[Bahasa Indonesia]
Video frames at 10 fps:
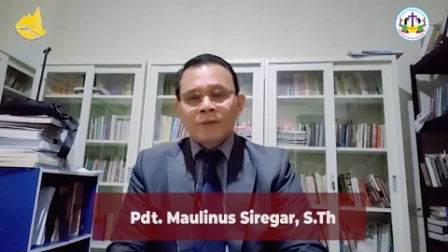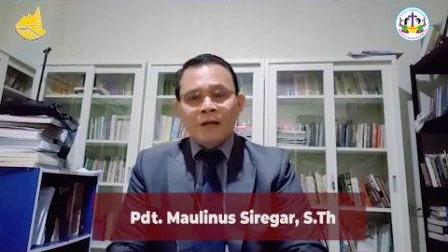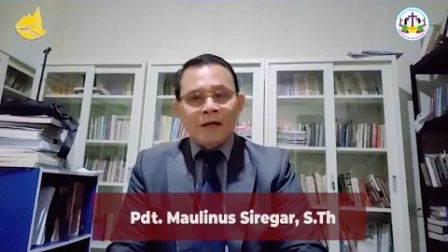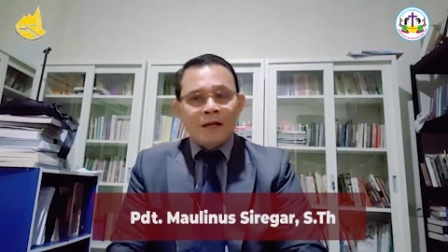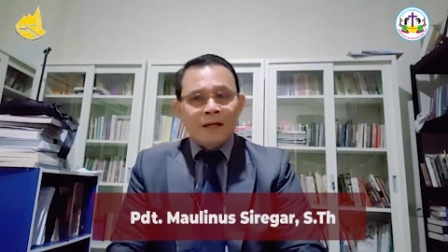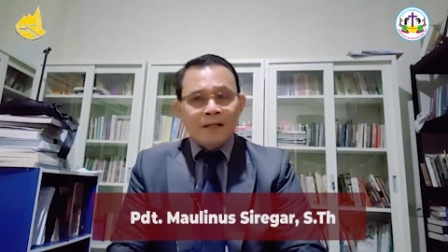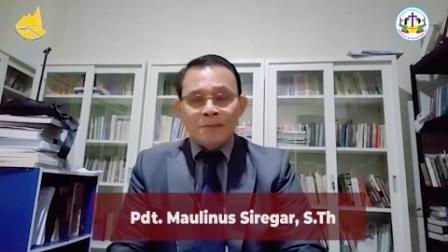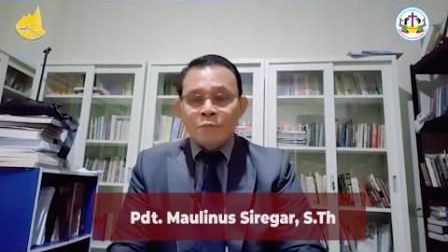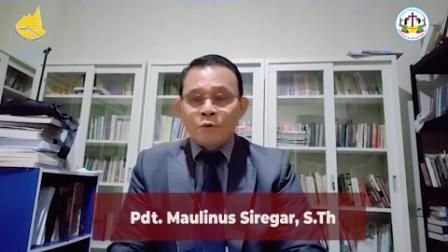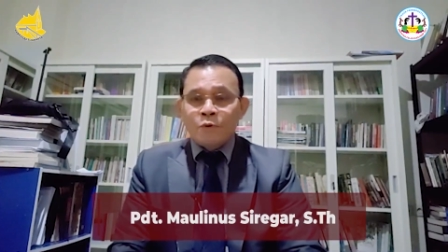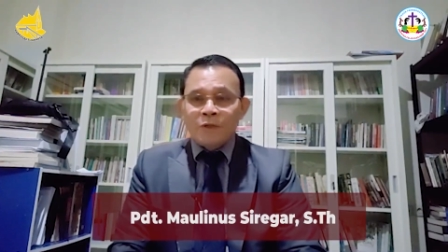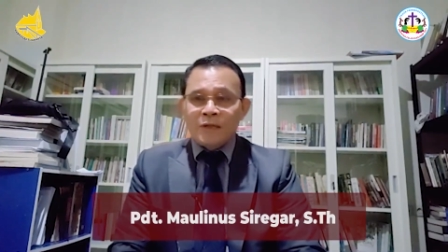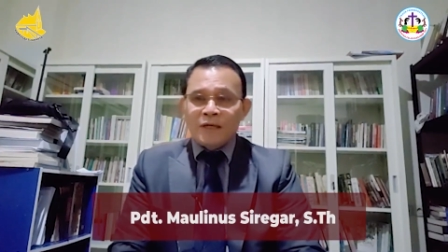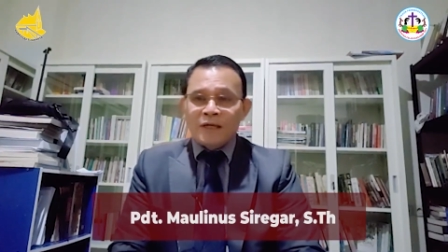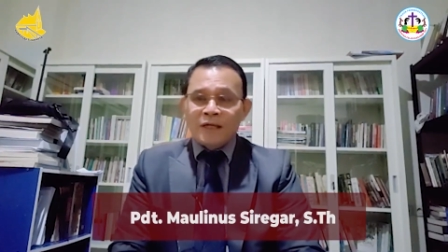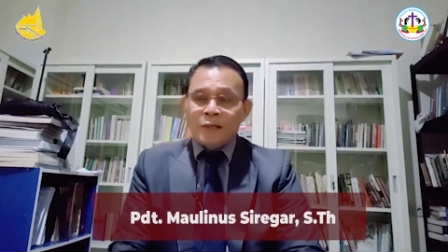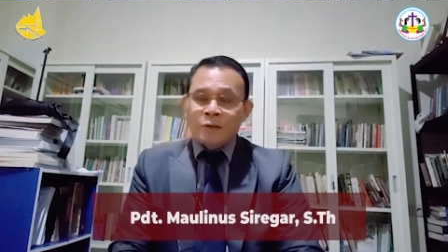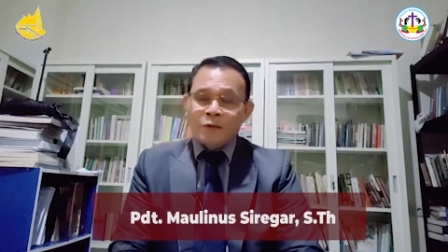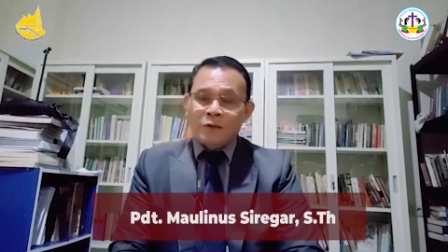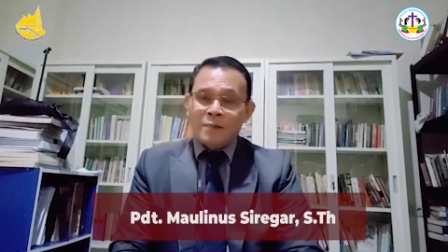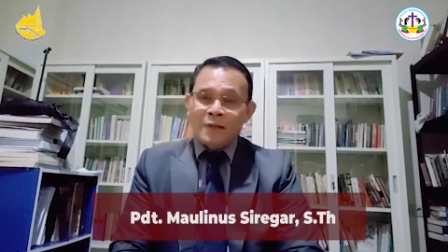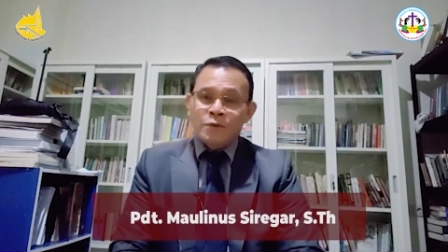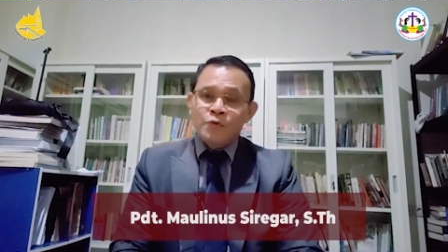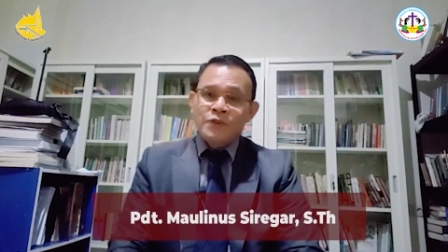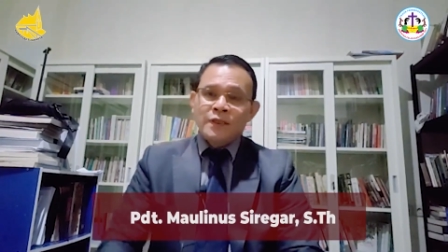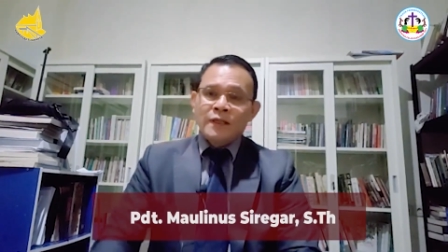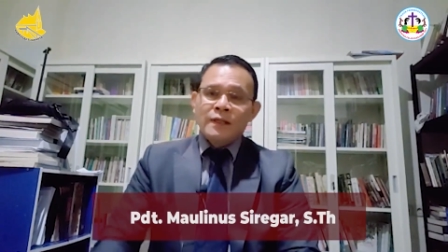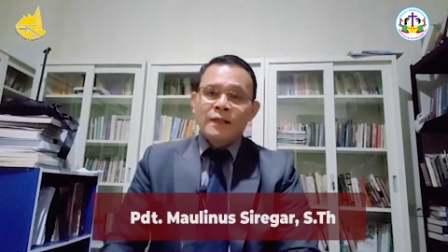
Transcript: hal-hal yang buruk yang dilakukan oleh manusia,